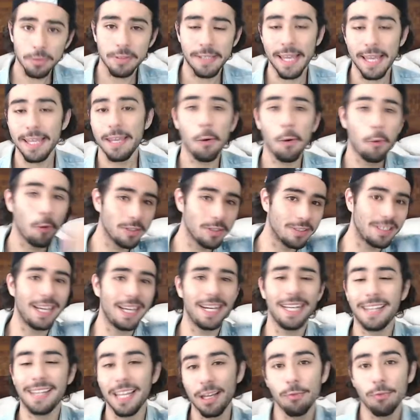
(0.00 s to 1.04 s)
não sei e eu
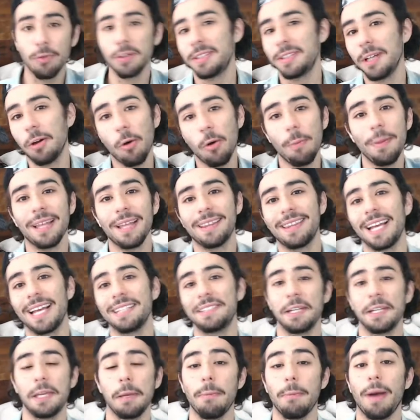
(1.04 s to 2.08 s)
gostaria até que você
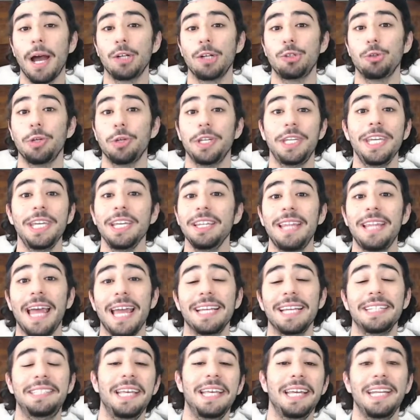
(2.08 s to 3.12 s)
comentasse aqui embaixo que
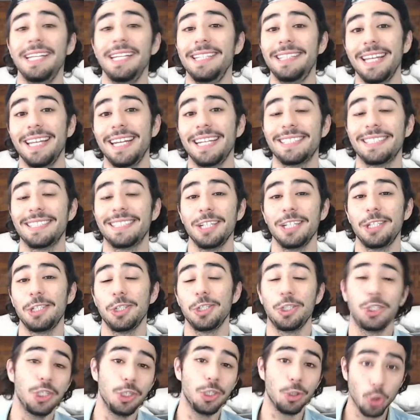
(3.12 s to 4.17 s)
ideia seria
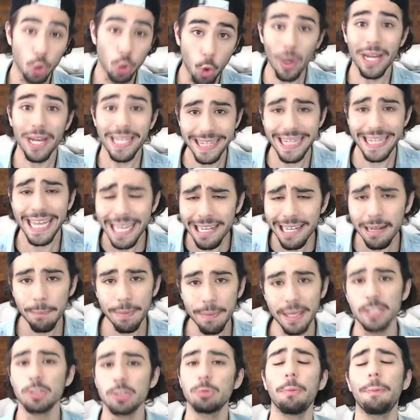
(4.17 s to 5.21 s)
interessante de doideira
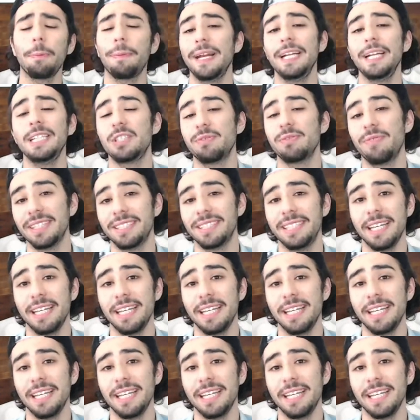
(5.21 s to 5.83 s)
mesmo pra eles